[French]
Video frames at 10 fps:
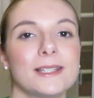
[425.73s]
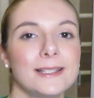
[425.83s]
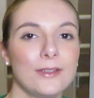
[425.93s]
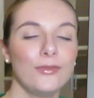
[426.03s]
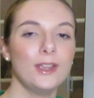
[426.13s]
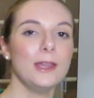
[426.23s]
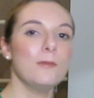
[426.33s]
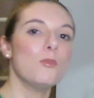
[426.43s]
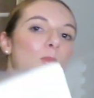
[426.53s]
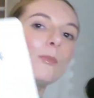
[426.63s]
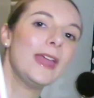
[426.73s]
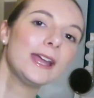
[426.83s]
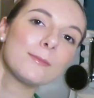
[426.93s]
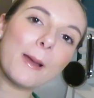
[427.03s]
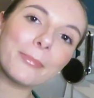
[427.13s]
ça c'est fait. Mon
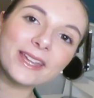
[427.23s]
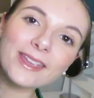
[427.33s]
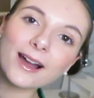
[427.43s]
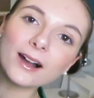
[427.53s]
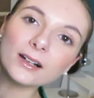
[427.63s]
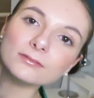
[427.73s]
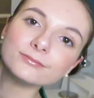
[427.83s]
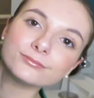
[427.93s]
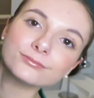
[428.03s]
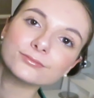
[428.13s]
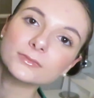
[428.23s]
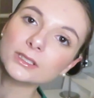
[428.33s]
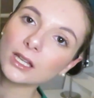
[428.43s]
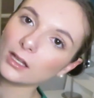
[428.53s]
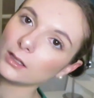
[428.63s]
père il m'a pris un
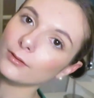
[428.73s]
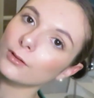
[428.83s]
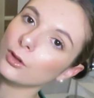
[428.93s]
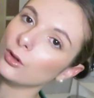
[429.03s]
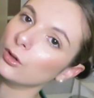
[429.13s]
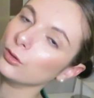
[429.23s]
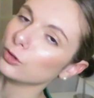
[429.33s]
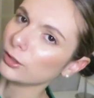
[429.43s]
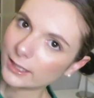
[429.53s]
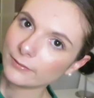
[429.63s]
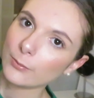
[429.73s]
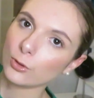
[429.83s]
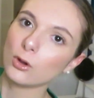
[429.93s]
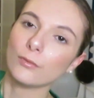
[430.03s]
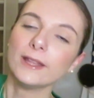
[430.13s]
euh, une centrale
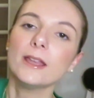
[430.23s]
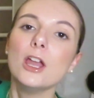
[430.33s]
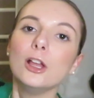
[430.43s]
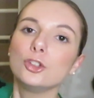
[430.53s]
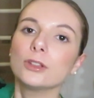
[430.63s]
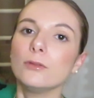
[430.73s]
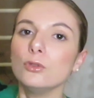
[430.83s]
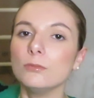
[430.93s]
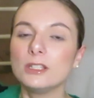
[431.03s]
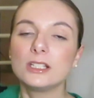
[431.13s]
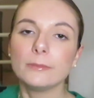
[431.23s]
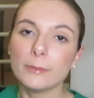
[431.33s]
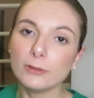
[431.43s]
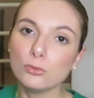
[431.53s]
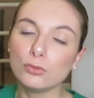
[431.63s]
vapeur. En fait, j'en avais une mais je l'aimais
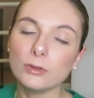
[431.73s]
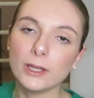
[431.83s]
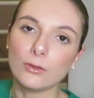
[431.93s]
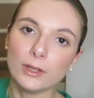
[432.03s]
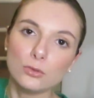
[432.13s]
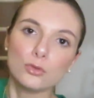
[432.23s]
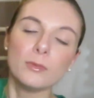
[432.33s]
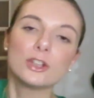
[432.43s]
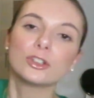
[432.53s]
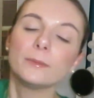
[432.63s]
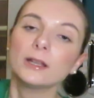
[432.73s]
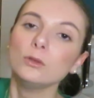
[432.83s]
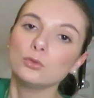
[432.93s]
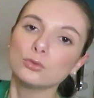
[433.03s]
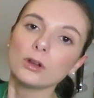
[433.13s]
pas du tout. Et en fait, du coup, bah, j'en ai parlé
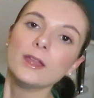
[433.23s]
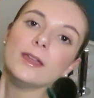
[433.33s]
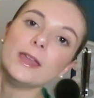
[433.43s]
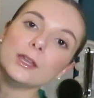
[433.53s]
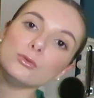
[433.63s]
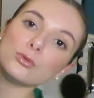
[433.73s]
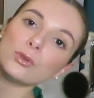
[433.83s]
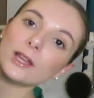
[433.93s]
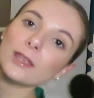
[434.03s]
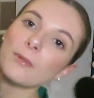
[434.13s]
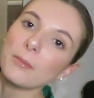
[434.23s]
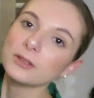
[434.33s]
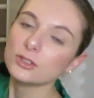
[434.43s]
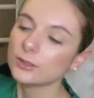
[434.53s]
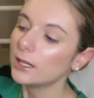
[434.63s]
l'autre jour. Et du coup, voilà, il m'a pris
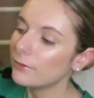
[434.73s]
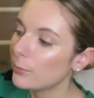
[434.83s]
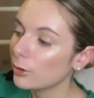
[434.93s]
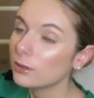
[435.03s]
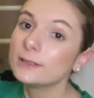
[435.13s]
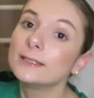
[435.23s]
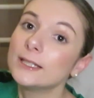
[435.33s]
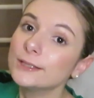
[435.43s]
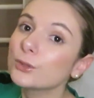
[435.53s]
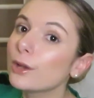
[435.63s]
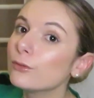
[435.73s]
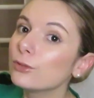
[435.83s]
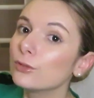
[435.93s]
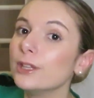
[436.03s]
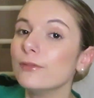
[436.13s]
une centrale vapeur. C'est celle-ci
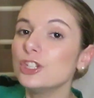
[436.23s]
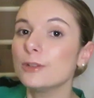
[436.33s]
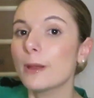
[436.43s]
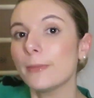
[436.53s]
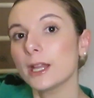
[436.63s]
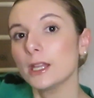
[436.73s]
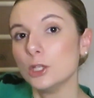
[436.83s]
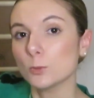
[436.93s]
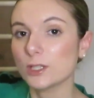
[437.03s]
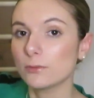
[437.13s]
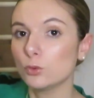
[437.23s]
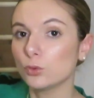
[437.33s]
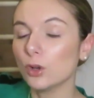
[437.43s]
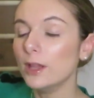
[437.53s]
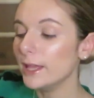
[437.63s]
qu'avant il y avait chez ma mère et je m'en servais tout le
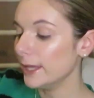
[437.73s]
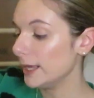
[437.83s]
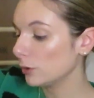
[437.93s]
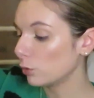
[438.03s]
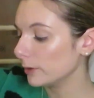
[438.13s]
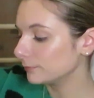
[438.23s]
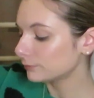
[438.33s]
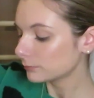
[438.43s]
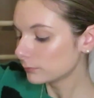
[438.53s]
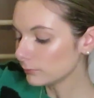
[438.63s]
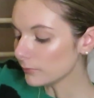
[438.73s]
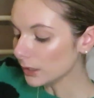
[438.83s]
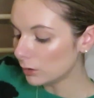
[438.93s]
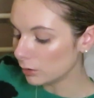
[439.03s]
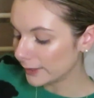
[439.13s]
temps. Et elle est trop bien.
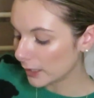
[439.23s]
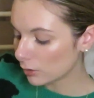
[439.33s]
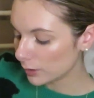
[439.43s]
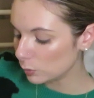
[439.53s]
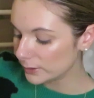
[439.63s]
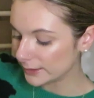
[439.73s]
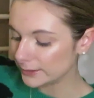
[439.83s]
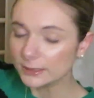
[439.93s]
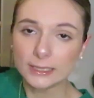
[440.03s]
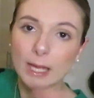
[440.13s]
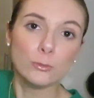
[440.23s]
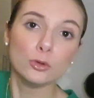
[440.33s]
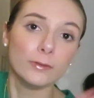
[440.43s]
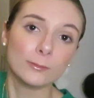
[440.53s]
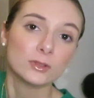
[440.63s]
Euh, calor et tout, celle-ci c'est la
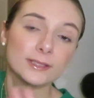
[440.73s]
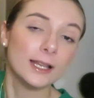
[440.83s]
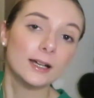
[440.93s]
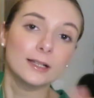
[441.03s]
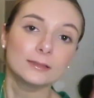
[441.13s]
mieux. Vraiment, c'est la.